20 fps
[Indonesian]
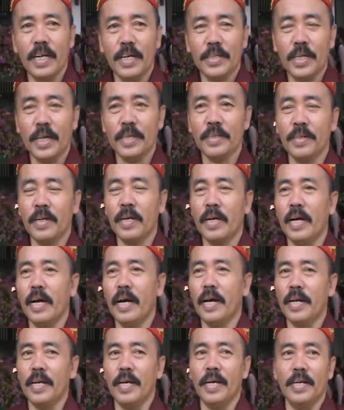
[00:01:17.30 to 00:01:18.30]
Kegiatannya
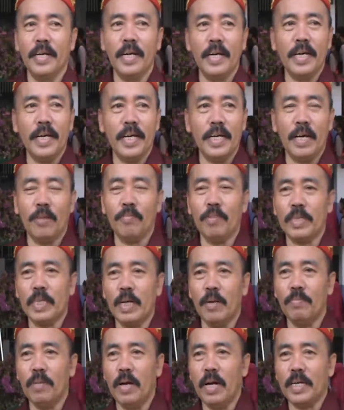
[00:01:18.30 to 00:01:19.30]
hari ini yang
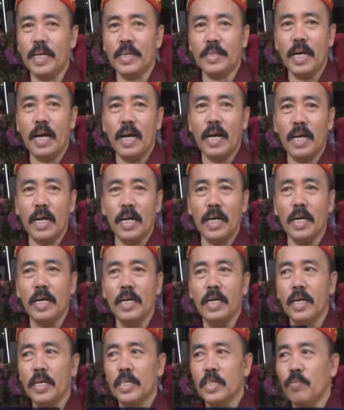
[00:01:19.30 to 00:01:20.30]
pertama kita
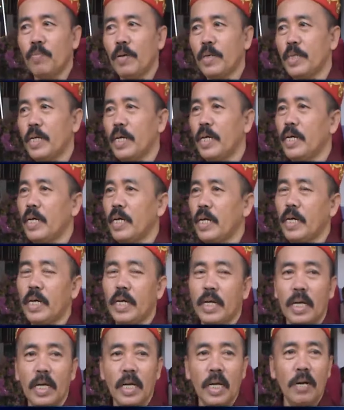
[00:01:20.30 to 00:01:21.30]
seperti
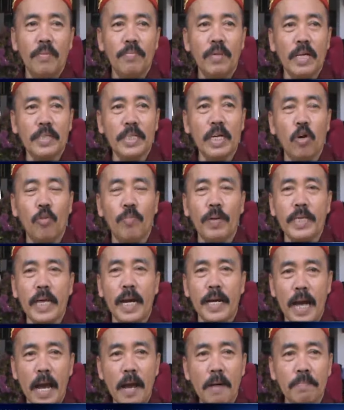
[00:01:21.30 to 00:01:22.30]
biasa
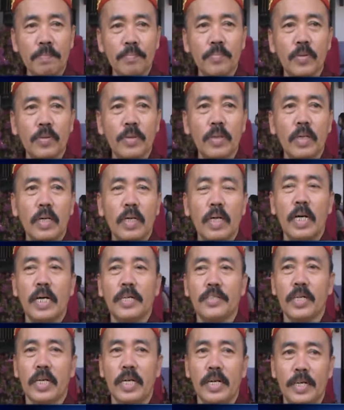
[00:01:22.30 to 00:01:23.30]
upacara,
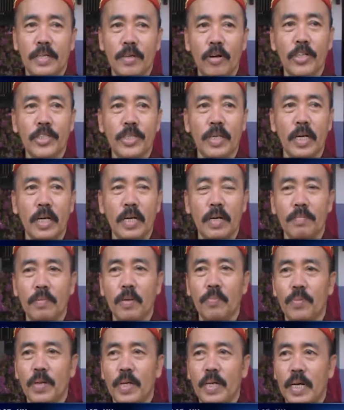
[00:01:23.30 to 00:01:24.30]
sekaligus uh,
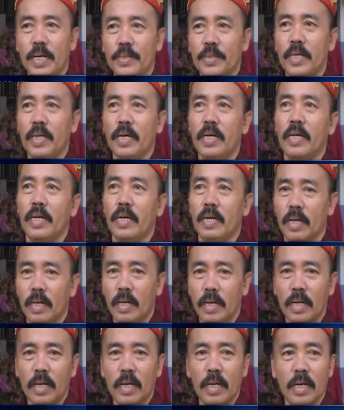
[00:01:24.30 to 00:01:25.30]
memperingati
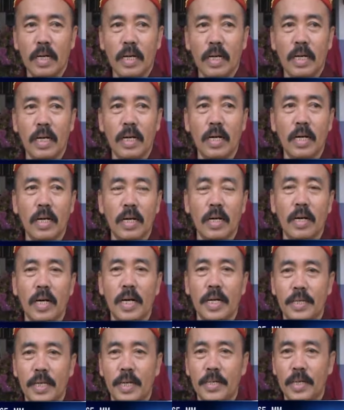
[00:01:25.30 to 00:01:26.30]
uh,
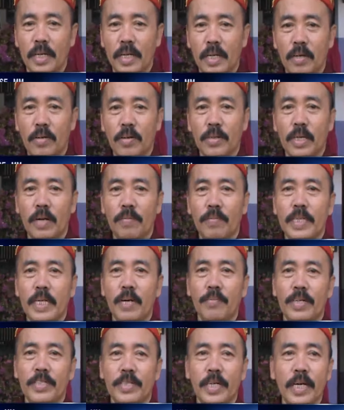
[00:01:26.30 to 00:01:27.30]
eh, menjadi kota
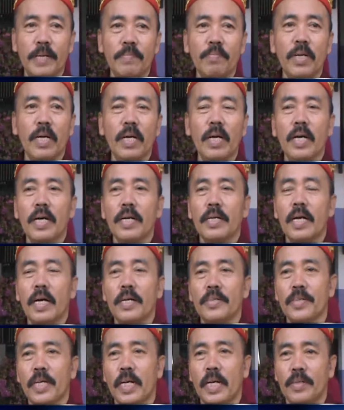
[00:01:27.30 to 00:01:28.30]
mesin
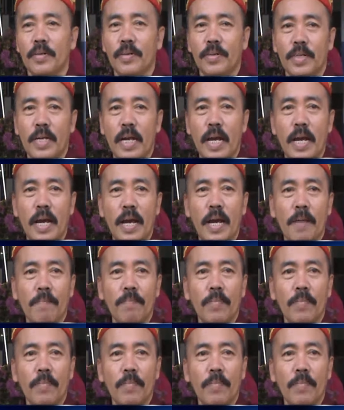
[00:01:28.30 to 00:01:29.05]
dan selanjutnya